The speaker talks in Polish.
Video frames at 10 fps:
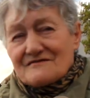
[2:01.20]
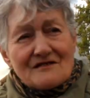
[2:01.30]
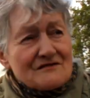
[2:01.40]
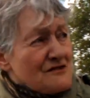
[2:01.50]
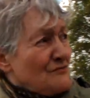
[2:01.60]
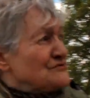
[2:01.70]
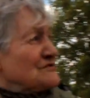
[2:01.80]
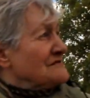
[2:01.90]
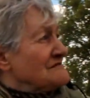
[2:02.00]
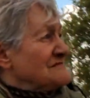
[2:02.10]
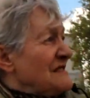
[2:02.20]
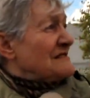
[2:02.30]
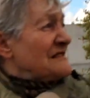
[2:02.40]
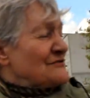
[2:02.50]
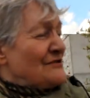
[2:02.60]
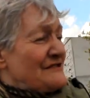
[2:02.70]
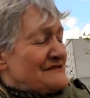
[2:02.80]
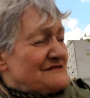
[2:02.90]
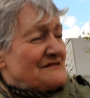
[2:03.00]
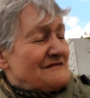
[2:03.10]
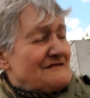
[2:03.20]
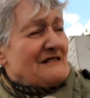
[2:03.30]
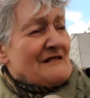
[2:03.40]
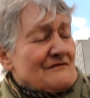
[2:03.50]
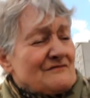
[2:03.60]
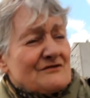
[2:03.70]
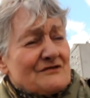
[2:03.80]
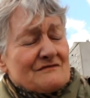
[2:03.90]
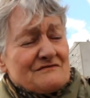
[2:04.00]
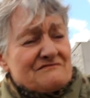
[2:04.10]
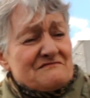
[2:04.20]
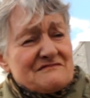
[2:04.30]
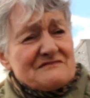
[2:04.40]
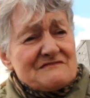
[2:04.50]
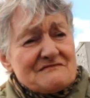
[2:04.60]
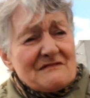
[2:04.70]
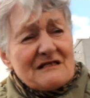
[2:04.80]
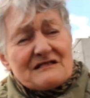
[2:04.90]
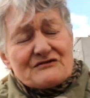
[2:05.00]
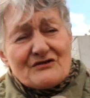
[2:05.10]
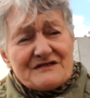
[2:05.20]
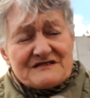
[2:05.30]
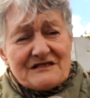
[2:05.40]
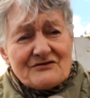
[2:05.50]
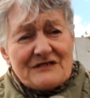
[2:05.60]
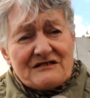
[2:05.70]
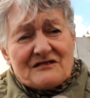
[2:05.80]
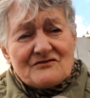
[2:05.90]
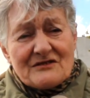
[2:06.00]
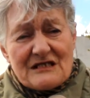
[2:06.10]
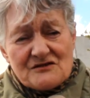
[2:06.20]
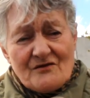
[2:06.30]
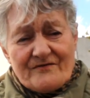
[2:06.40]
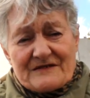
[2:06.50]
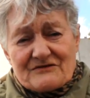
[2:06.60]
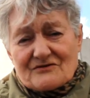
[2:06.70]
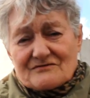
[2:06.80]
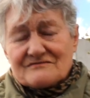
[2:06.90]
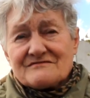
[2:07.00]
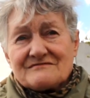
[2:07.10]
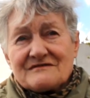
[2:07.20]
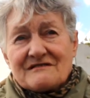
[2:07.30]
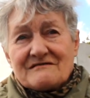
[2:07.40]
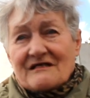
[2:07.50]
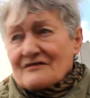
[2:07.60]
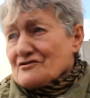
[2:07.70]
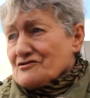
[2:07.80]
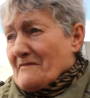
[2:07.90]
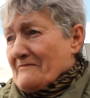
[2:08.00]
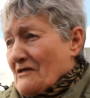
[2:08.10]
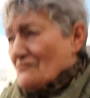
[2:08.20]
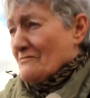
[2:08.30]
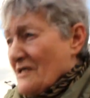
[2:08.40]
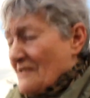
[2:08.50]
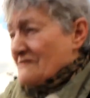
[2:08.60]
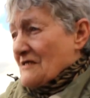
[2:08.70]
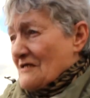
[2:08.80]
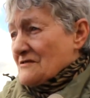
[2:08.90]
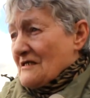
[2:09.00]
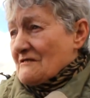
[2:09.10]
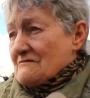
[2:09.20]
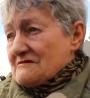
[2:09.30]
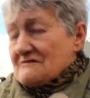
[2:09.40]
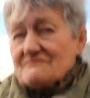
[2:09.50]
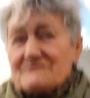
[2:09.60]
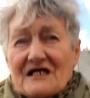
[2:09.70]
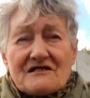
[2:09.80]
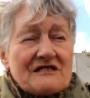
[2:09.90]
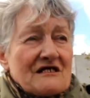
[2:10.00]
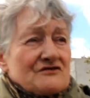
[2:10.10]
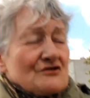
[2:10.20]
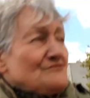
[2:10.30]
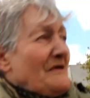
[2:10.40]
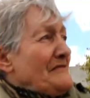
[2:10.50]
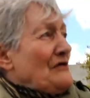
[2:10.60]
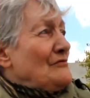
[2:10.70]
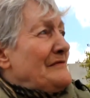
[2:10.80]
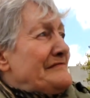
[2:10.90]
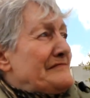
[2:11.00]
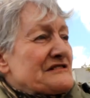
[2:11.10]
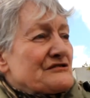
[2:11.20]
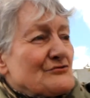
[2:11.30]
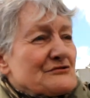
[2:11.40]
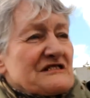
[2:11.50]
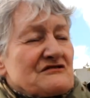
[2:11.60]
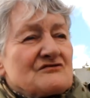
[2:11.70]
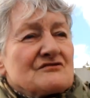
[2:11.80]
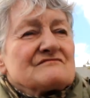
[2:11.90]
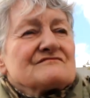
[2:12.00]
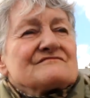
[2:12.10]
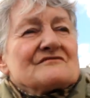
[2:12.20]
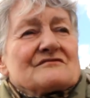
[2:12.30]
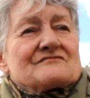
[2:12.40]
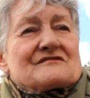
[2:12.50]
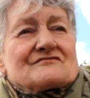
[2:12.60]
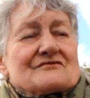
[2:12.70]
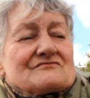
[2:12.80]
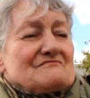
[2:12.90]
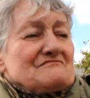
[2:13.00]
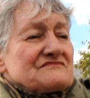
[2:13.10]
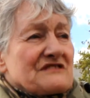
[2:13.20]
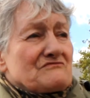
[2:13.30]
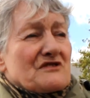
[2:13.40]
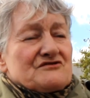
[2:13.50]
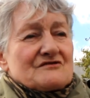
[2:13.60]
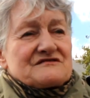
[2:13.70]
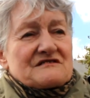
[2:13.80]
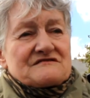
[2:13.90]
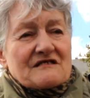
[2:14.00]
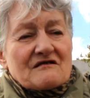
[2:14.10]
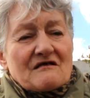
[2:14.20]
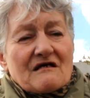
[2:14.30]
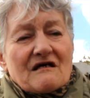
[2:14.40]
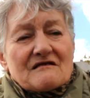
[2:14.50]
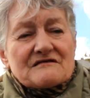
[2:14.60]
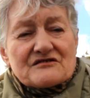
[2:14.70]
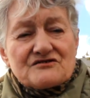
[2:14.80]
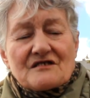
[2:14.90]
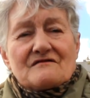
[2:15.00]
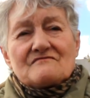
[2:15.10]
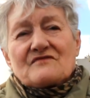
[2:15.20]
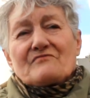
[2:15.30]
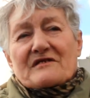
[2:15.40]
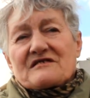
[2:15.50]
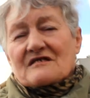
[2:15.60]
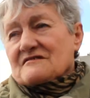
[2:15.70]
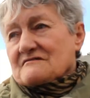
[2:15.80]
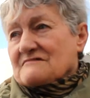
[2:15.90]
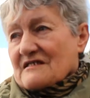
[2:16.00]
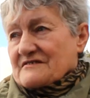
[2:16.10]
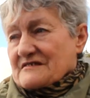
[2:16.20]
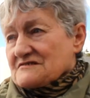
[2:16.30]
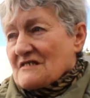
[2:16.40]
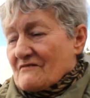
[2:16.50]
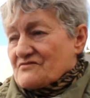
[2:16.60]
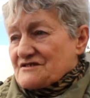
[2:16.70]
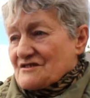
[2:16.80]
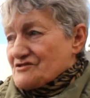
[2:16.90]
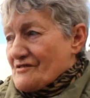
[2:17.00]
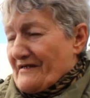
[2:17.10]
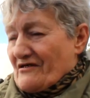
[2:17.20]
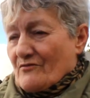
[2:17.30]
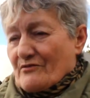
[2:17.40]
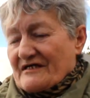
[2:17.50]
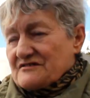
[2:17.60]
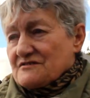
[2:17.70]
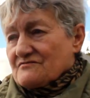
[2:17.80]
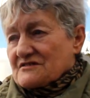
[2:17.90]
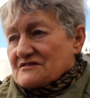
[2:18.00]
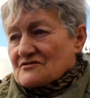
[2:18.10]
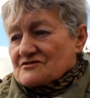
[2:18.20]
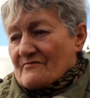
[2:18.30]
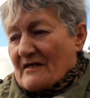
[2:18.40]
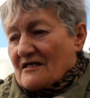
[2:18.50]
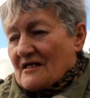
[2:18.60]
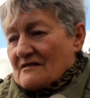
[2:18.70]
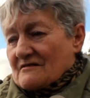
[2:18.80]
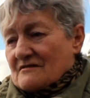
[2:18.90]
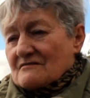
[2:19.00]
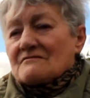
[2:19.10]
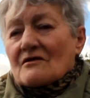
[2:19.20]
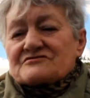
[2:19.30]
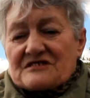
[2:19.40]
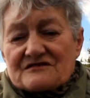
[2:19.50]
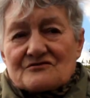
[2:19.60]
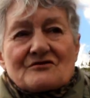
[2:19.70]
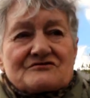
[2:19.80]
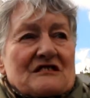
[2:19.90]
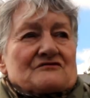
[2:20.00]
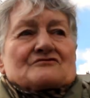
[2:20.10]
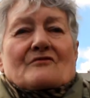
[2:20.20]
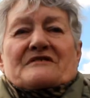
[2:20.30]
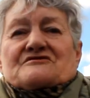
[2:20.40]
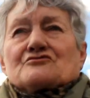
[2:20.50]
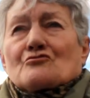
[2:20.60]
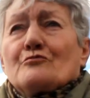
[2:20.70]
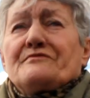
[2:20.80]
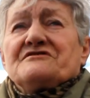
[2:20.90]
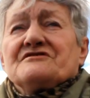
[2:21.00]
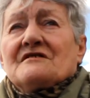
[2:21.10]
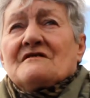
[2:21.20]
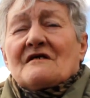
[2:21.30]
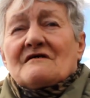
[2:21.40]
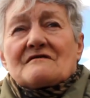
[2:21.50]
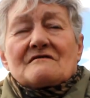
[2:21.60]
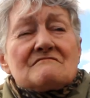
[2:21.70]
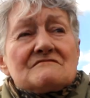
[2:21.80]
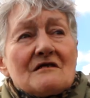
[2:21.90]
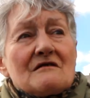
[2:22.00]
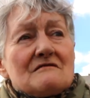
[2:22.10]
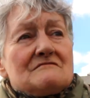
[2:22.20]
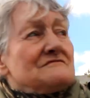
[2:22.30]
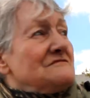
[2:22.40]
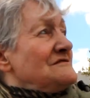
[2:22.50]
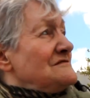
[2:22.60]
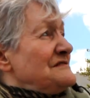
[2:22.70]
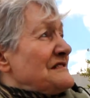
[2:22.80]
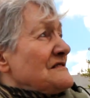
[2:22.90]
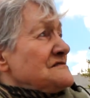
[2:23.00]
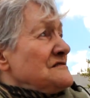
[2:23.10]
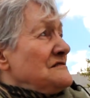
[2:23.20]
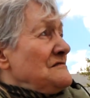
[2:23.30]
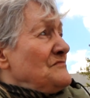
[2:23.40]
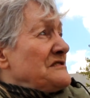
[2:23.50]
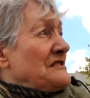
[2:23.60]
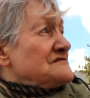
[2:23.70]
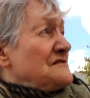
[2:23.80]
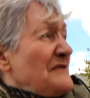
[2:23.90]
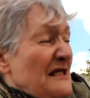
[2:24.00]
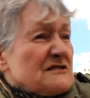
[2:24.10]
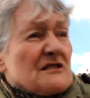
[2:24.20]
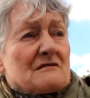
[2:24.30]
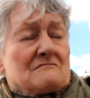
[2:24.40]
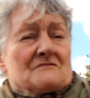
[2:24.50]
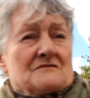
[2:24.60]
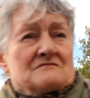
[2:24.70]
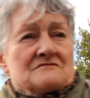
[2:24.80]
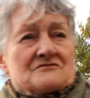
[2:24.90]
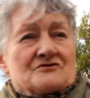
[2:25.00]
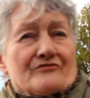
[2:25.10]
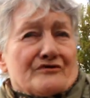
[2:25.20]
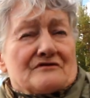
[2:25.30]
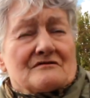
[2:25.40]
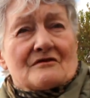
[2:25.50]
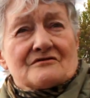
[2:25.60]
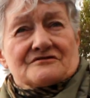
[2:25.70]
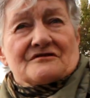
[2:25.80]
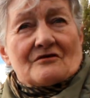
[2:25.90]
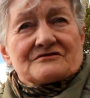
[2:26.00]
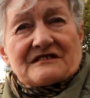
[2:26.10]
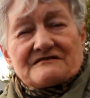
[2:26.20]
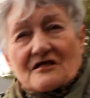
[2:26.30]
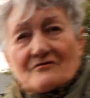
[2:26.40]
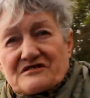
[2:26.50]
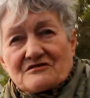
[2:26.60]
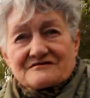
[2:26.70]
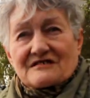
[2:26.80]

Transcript: no, są, no ale to jest... Pomogło to nic? No to, mm, no ale to jest tylko tak jednorazowe, no. Jak ktoś ma małą... A na to pieniądze nie za dużym kraju? Jak, jak ktoś ma małą emeryturę, no to, no to co, no, ten miesiąc jest tego, a resztę wie pan jakie jak jest. Wszystko trzeba opłacić, wszystko trzeba y, od czasu do czasu sobie coś kupić. Y, no nieraz i pieniędzy braknie żeby od, od jednego... Co, co musiałby rząd